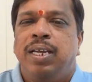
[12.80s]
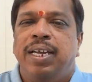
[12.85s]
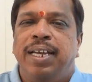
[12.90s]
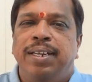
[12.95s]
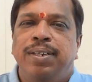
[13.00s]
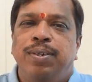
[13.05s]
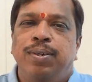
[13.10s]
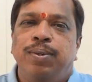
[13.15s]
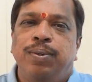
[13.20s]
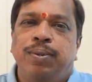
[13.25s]

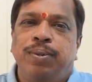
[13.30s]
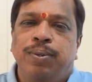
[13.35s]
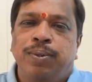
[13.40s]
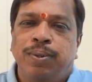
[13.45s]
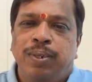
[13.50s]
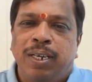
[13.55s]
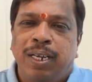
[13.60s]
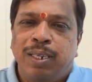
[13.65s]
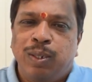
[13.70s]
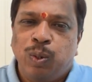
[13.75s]
ఎందుకు
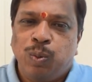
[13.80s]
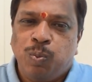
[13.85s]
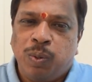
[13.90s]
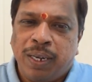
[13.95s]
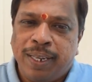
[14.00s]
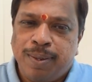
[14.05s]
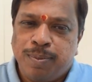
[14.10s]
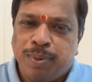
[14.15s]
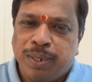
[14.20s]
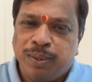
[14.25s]
రోగాలతో
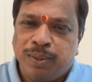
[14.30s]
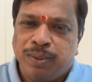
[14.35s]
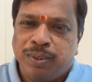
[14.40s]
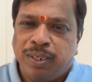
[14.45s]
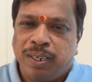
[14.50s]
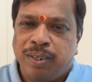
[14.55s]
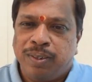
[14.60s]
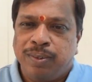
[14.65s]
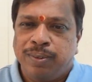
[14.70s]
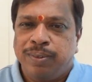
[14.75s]

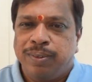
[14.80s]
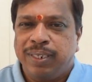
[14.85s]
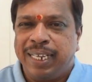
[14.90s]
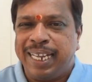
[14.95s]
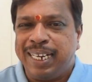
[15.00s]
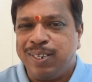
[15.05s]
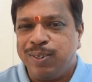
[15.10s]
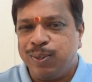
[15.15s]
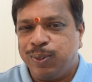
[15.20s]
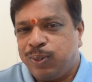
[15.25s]
బాధపడుతున్నారో
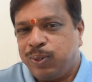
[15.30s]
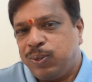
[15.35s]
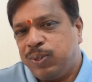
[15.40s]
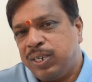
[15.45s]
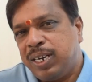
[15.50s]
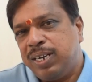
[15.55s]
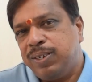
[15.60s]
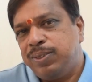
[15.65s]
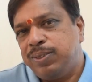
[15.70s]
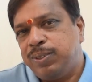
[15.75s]
ఎందుకు
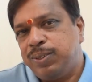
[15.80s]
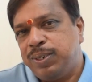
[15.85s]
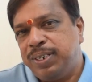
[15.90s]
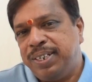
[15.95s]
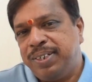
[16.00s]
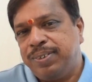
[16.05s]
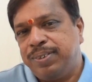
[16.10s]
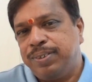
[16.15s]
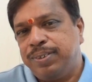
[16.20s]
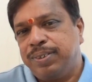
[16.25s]
రోగాలు
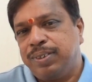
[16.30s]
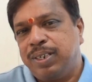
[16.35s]
వస్తున్నాయో